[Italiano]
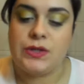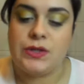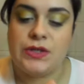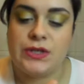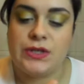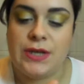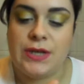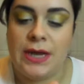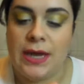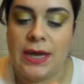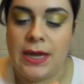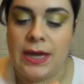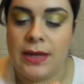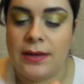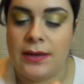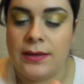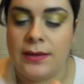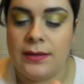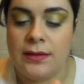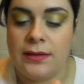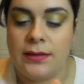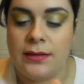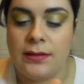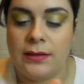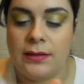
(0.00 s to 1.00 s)

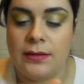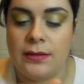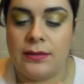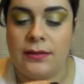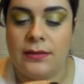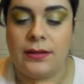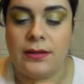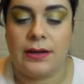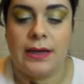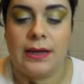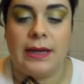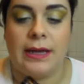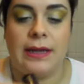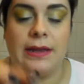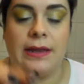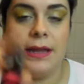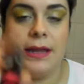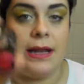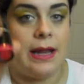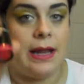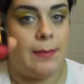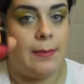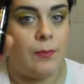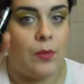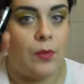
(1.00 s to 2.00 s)
shade 3
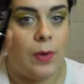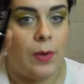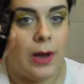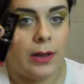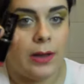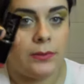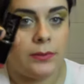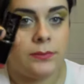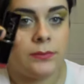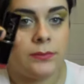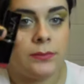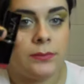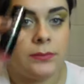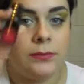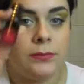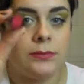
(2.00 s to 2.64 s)
della MOA